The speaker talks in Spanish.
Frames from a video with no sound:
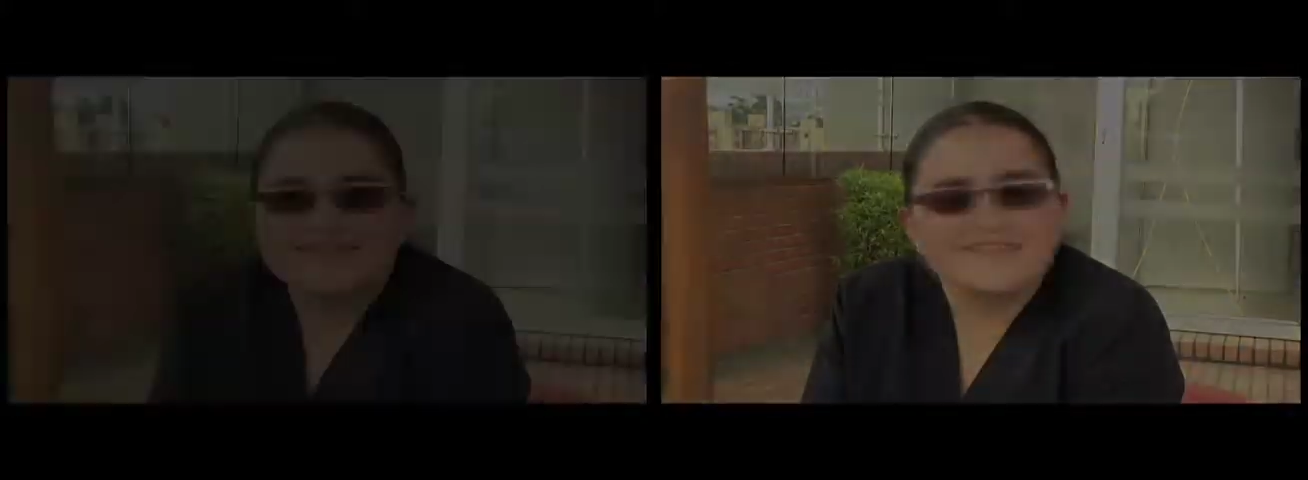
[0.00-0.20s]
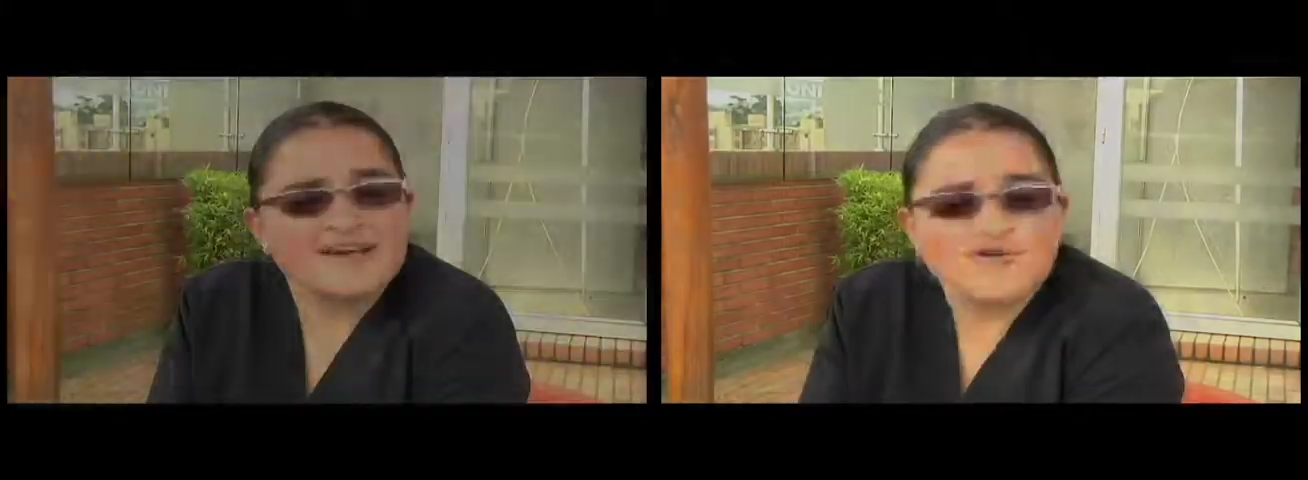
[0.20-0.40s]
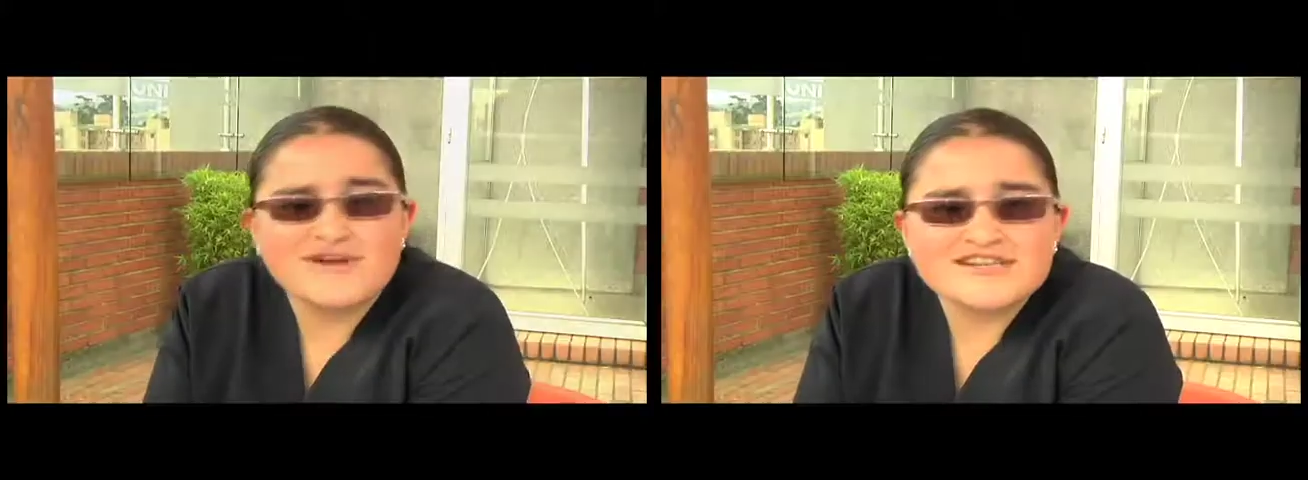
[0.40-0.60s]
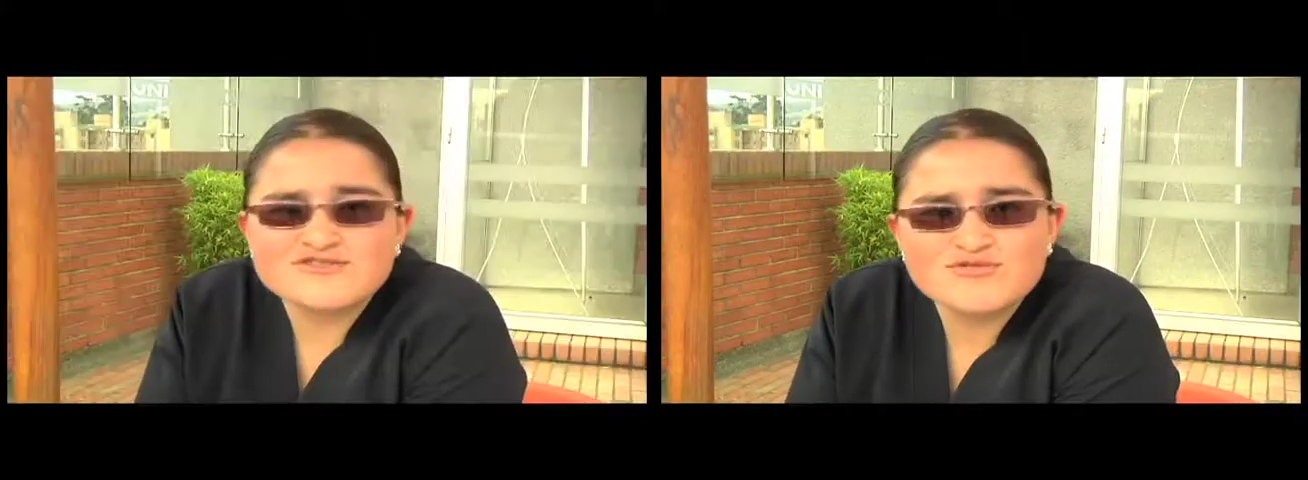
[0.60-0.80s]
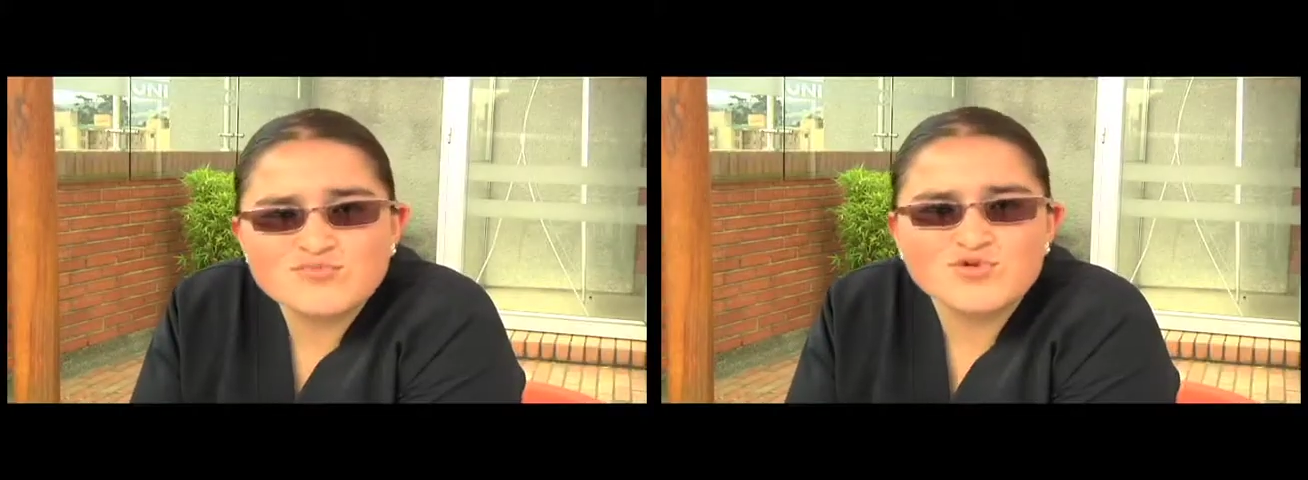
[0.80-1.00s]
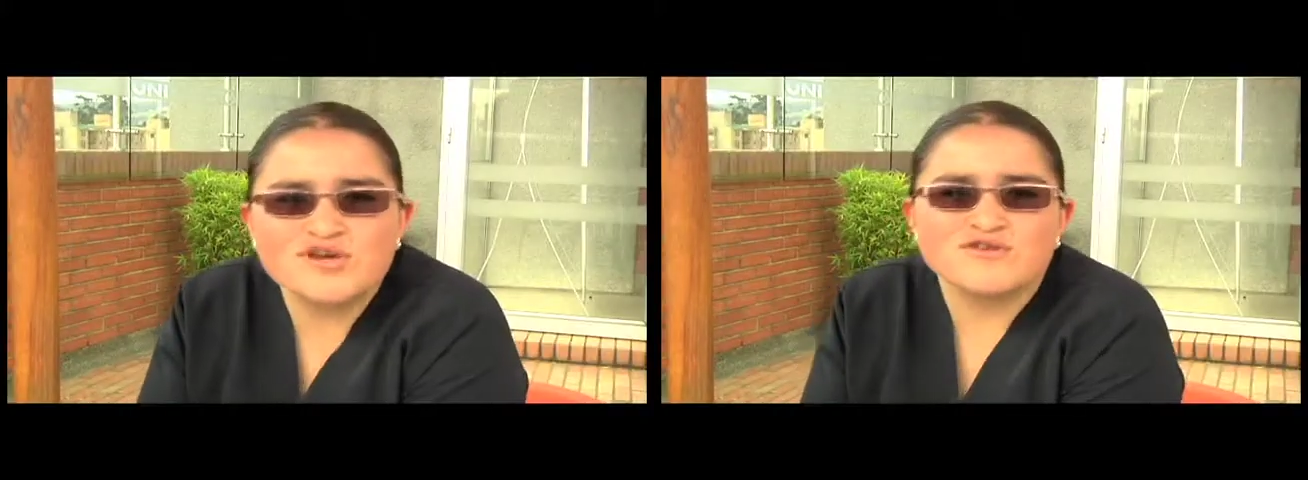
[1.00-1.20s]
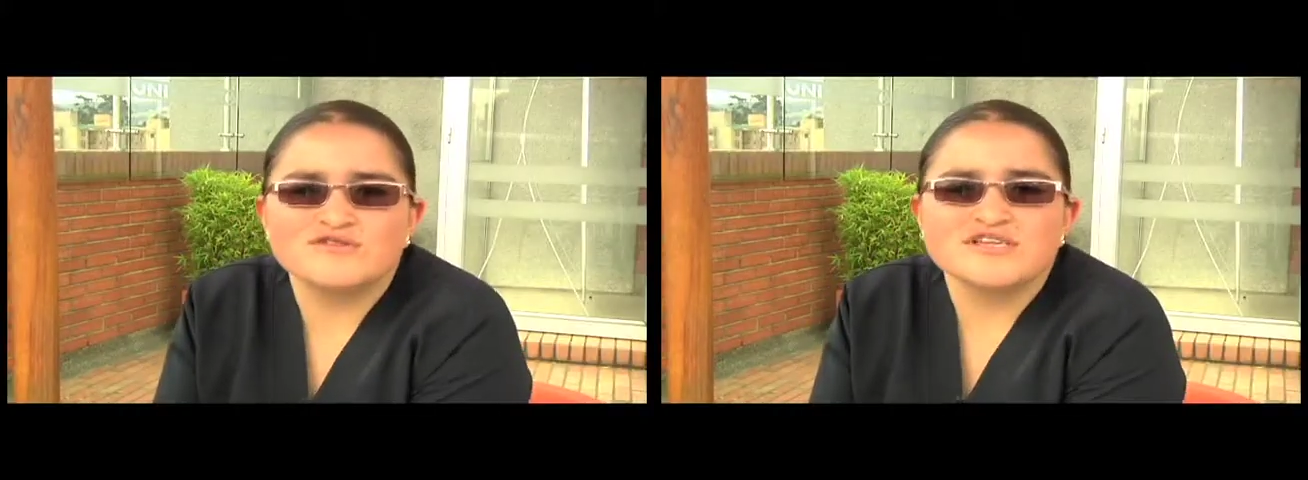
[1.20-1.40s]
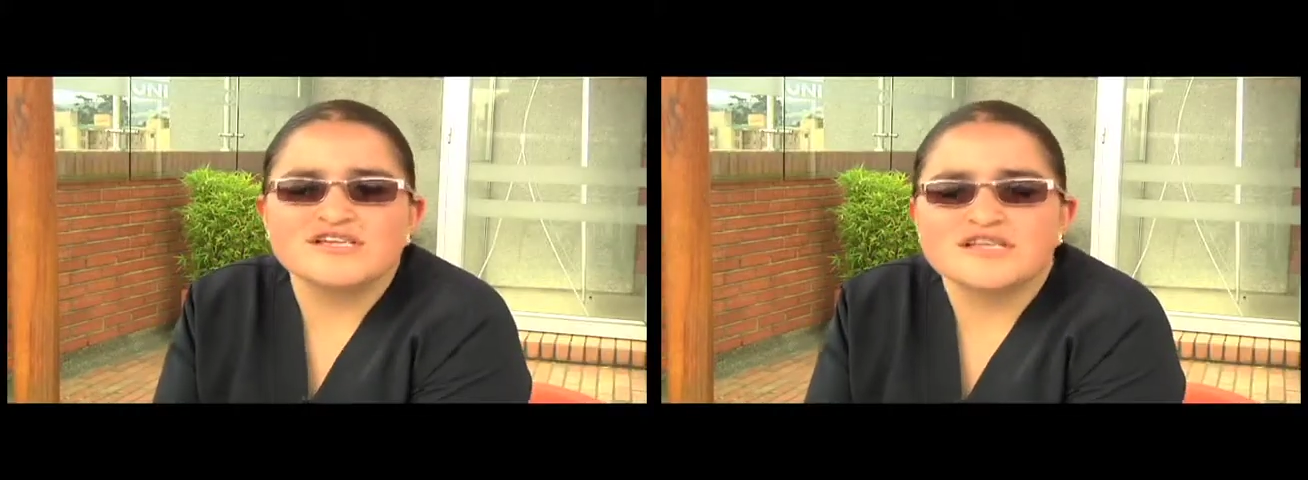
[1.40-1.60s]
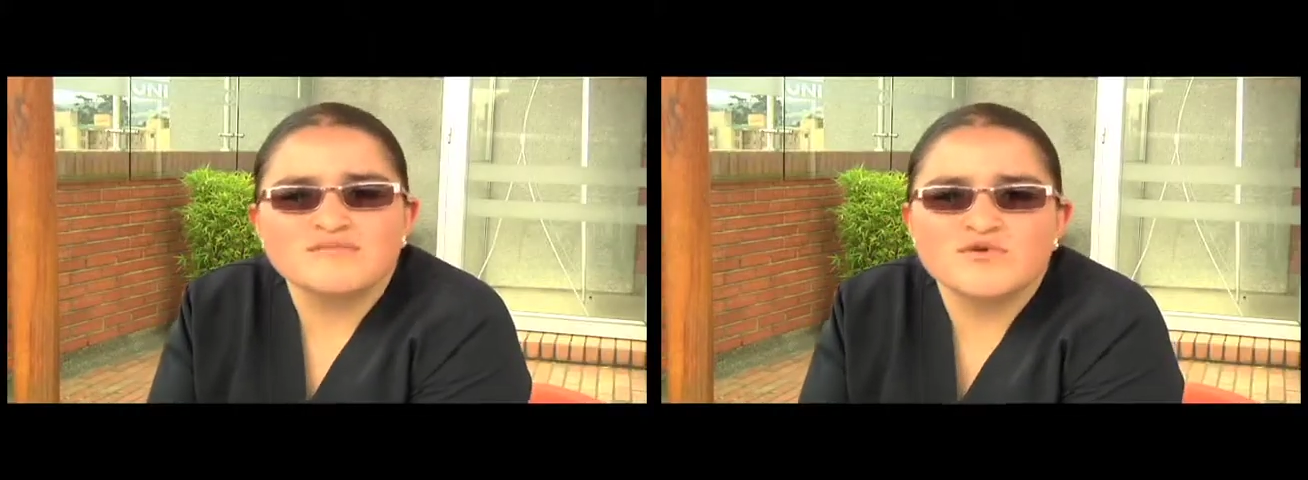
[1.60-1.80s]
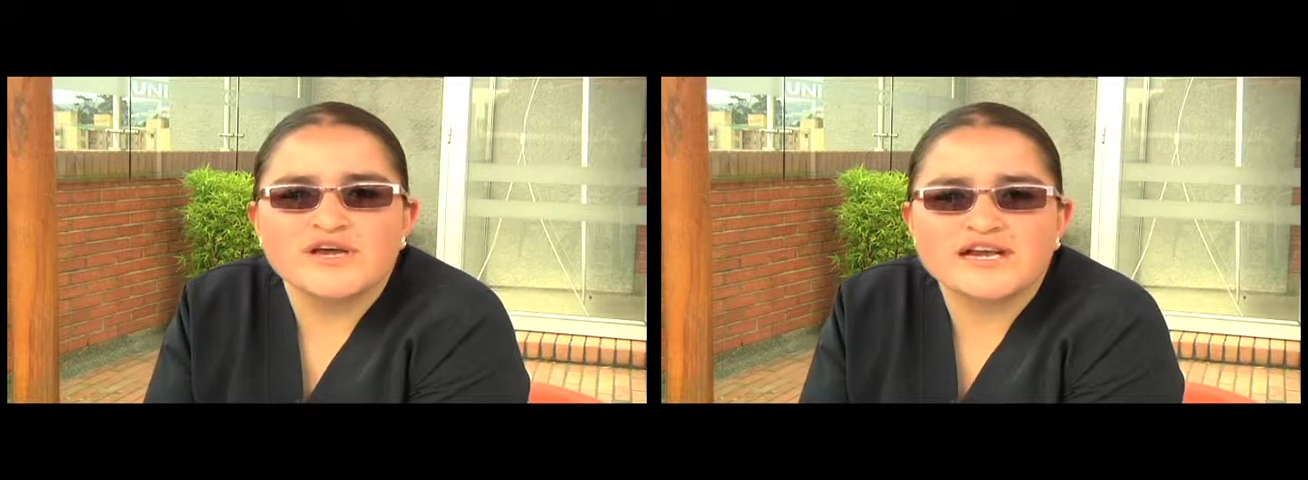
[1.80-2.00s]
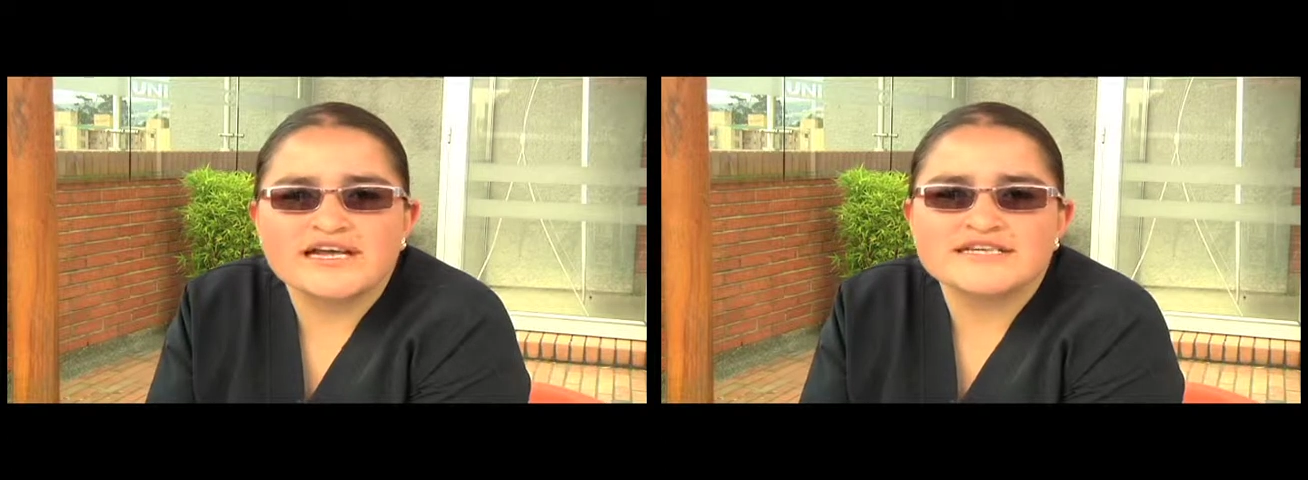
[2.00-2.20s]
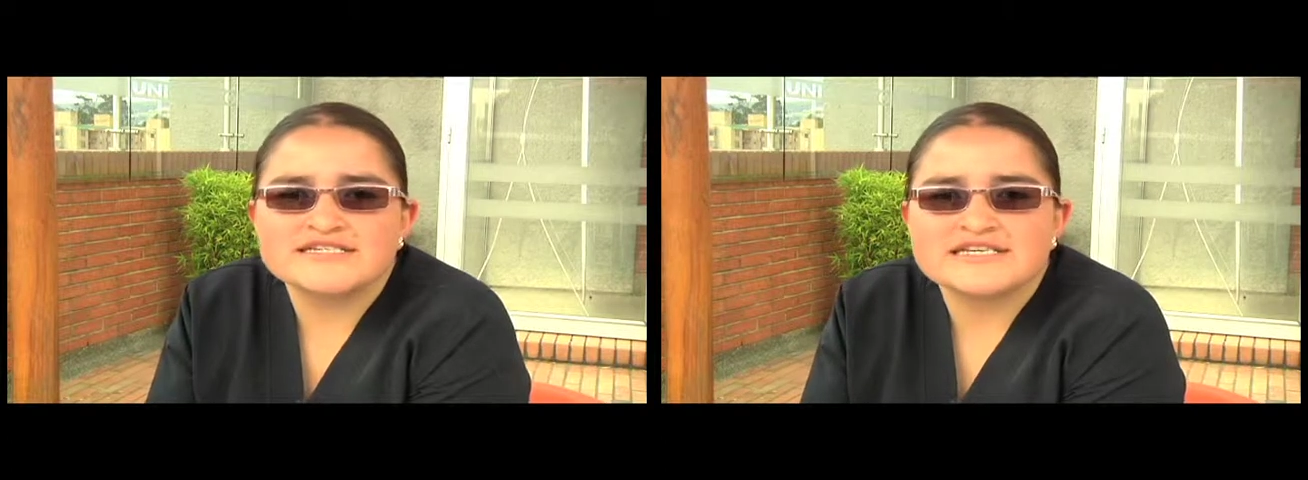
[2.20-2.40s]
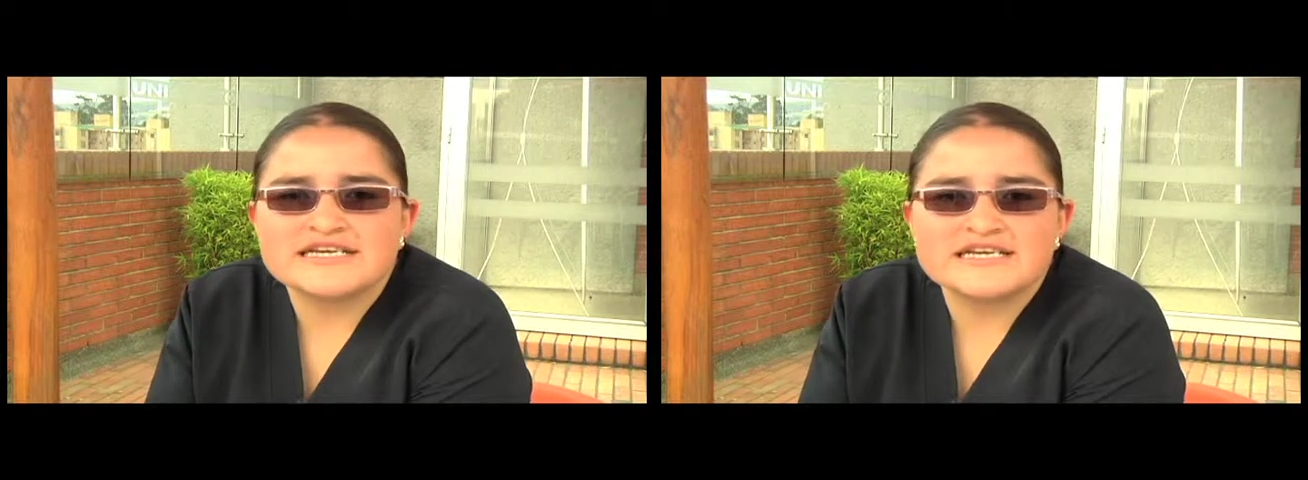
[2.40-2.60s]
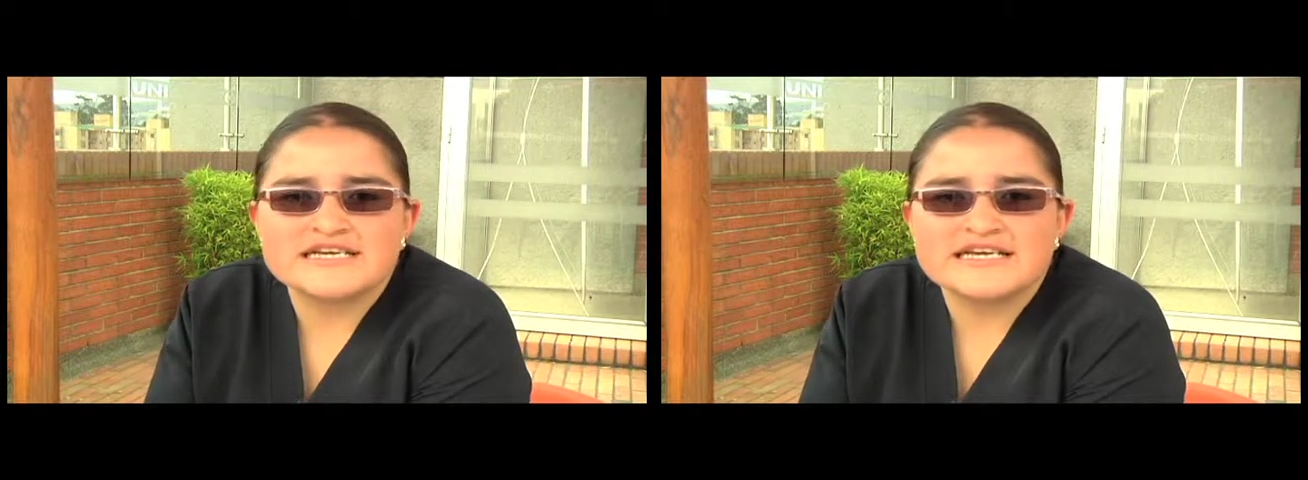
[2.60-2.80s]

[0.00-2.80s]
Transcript: De lo cual estoy muy contenta y muy agradecida